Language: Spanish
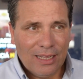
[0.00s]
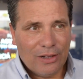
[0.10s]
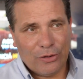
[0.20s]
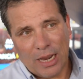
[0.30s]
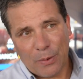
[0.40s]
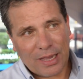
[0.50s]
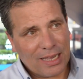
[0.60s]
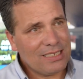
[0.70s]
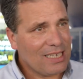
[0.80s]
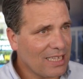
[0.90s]
con la
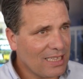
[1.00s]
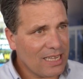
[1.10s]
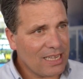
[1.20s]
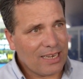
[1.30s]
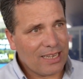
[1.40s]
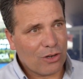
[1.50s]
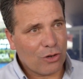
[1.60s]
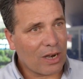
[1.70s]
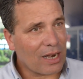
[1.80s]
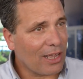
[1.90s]
vigencia que tiene,
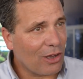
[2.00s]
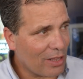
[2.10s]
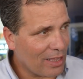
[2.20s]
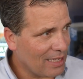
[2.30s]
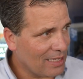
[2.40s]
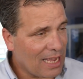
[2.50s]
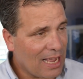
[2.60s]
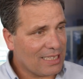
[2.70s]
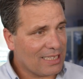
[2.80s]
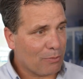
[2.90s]
con récord de
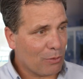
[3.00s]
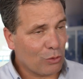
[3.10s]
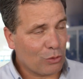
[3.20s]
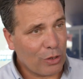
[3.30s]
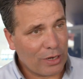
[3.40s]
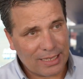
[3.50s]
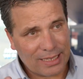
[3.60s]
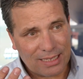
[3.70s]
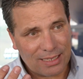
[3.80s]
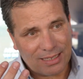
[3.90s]
stands, de productores,
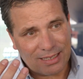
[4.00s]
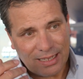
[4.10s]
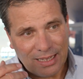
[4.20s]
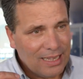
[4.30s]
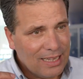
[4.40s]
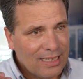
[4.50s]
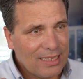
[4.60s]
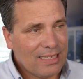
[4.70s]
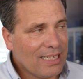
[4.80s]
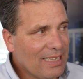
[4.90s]

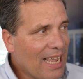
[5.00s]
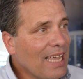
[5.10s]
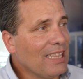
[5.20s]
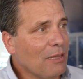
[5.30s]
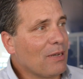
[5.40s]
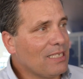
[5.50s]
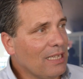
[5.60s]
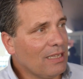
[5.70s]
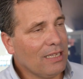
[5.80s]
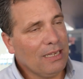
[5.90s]
de, gente
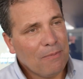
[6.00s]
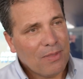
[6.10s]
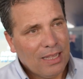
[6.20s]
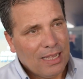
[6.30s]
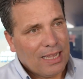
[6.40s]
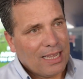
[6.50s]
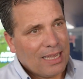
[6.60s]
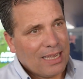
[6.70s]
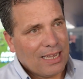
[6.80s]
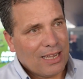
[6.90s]
presente,
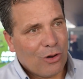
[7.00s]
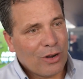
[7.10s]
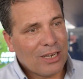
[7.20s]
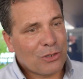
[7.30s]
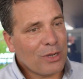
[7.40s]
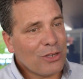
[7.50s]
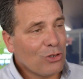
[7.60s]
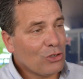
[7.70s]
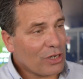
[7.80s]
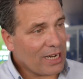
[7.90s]
eh, con el
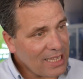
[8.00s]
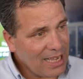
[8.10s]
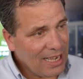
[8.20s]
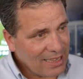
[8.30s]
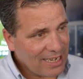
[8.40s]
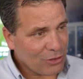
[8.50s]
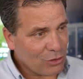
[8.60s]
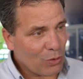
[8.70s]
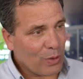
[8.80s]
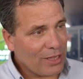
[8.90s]
sueño hecho realidad de la
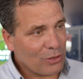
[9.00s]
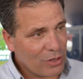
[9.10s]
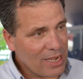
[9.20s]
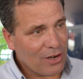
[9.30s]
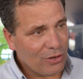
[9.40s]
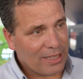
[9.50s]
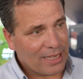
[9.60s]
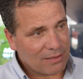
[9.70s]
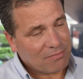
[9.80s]
Asociación Rural de Soriano, de,